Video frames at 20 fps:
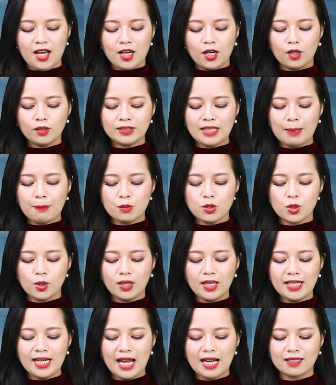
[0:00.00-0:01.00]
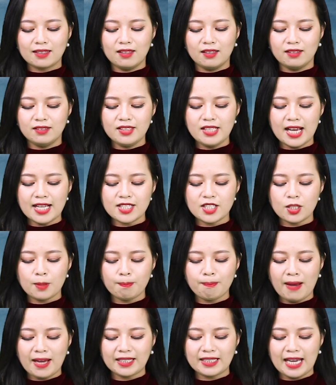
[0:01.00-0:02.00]
Còn tại một số ngân hàng lớn như
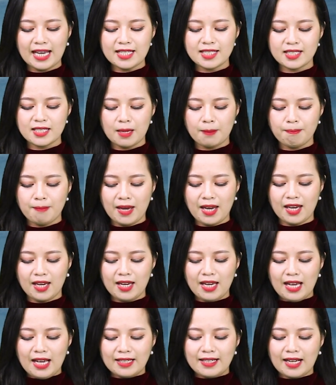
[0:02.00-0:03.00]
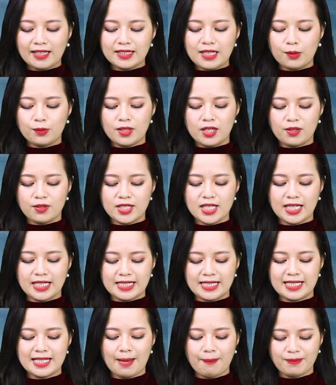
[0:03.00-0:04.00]
Eximbank, SCB đang được điều
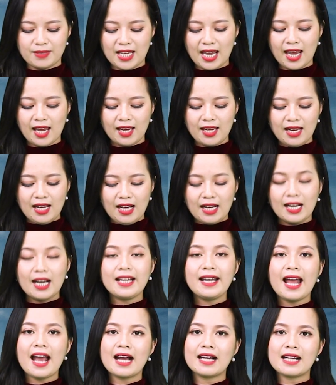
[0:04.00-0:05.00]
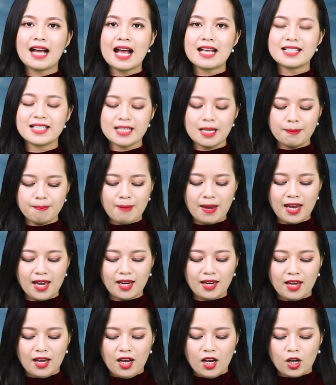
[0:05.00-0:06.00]
chỉnh giảm nhẹ ngân hàng ACB
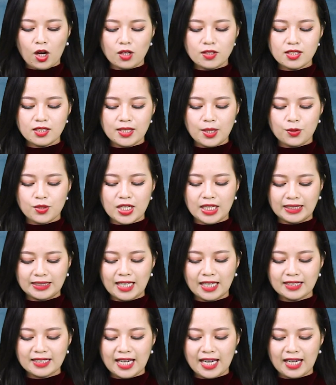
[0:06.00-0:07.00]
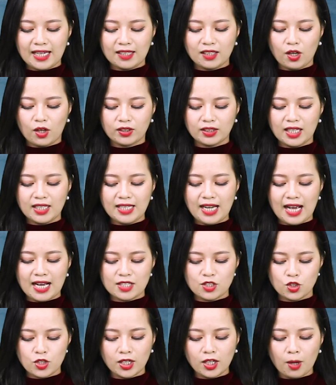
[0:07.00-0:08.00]
có sự điều chỉnh tăng nhẹ, còn ngân
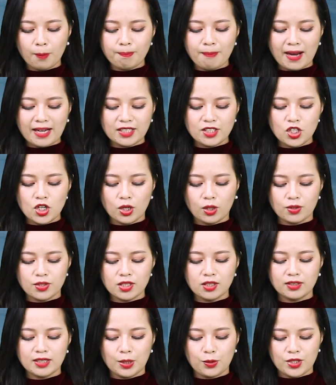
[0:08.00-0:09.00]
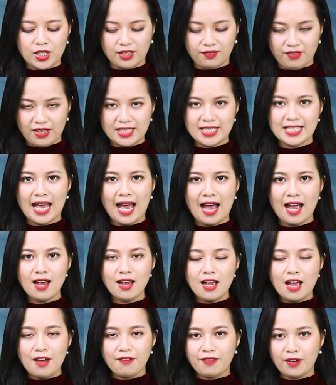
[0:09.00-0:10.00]
hàng Techcombank chưa có sự điều chỉnh về giá
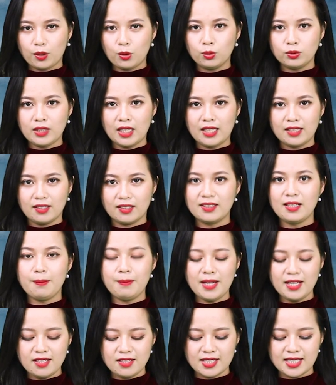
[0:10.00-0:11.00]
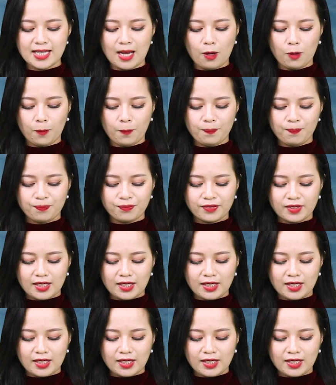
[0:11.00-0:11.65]
và cụ thể được niêm yết như sau.